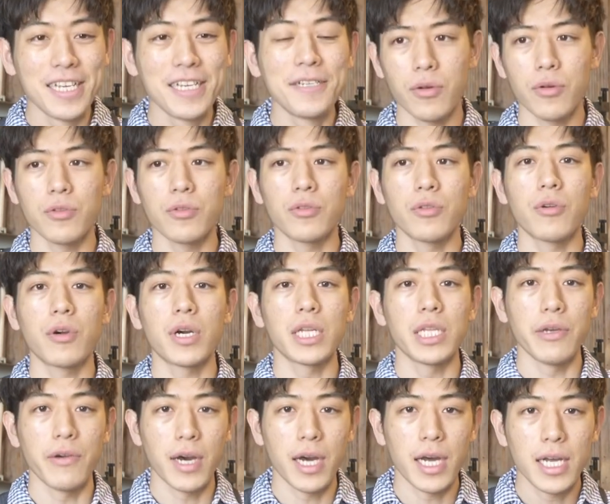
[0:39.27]
この動画
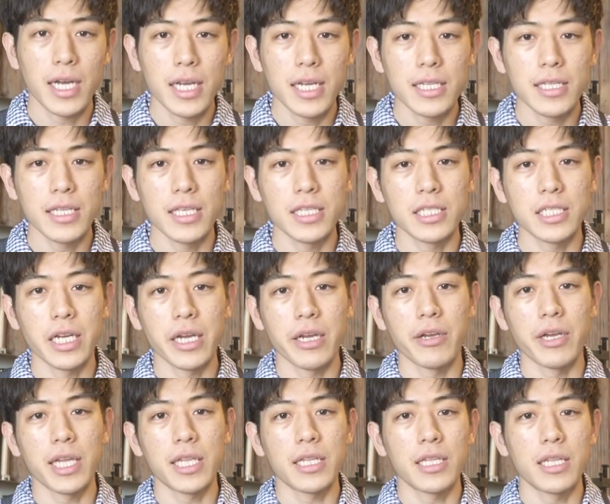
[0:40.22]
では展示会
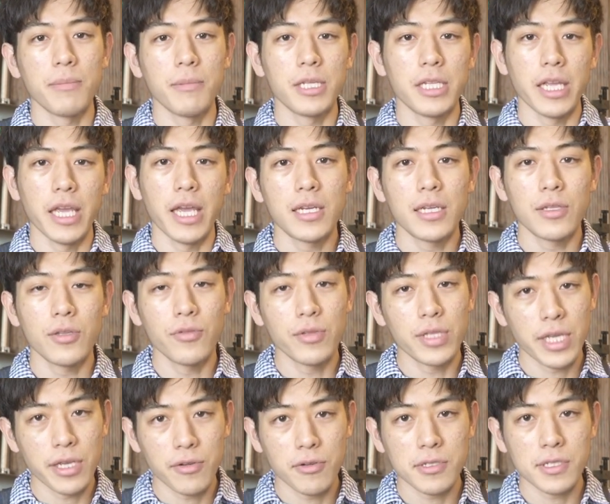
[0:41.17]
をやってみて、どん
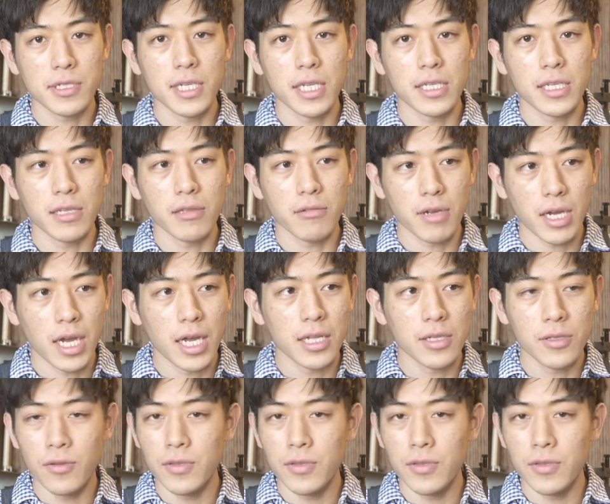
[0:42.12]
な様子だったのか、